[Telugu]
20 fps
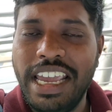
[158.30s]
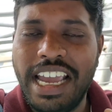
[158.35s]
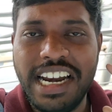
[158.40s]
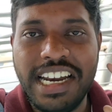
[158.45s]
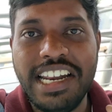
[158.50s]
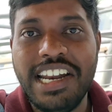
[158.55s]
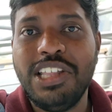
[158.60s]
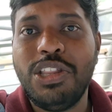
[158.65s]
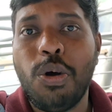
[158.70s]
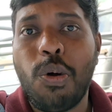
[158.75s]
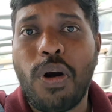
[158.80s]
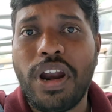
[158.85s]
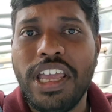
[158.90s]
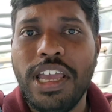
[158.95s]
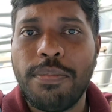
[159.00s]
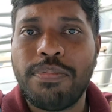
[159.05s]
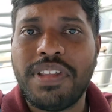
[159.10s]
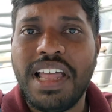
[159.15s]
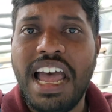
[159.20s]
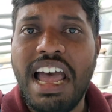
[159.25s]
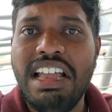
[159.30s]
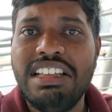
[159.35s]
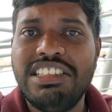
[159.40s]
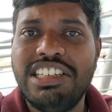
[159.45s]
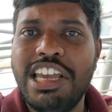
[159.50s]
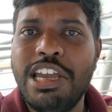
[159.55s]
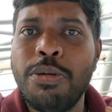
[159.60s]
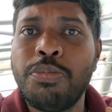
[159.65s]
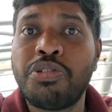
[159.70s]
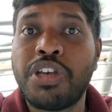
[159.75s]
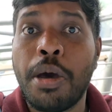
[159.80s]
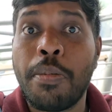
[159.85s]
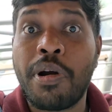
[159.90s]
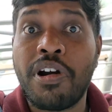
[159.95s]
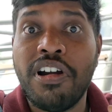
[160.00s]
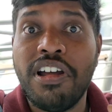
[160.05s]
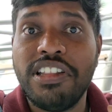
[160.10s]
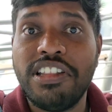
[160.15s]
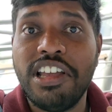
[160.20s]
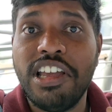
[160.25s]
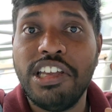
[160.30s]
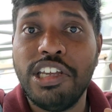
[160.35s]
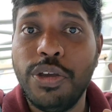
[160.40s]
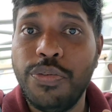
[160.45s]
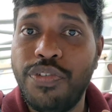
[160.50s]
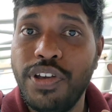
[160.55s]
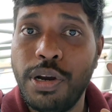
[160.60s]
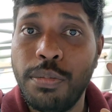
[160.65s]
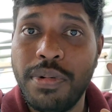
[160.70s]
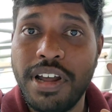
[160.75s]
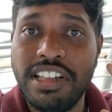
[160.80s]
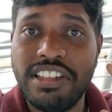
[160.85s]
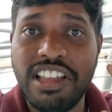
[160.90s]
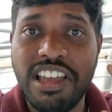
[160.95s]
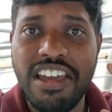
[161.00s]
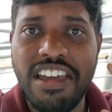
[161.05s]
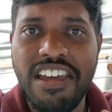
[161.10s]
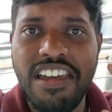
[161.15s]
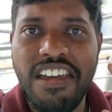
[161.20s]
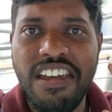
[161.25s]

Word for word: ఇక నేనైతే ఒకటే చెప్తా జేమ్స్ కెమెరాన్ అయితే ఈ ఫిలింని అయితే